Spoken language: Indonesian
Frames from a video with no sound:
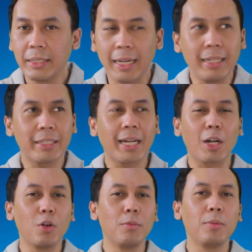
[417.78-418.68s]
Jadi
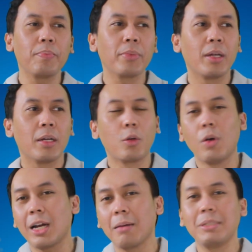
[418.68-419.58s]
secara umum,
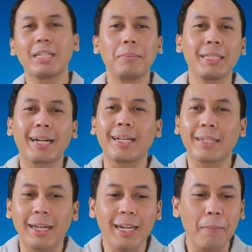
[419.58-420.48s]
gue nggak bisa
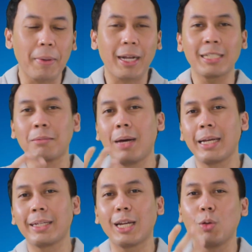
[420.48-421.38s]
menyarankan apakah
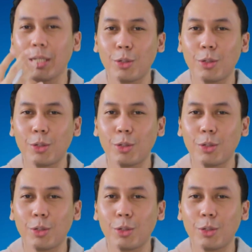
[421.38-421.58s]
sebaiknya lu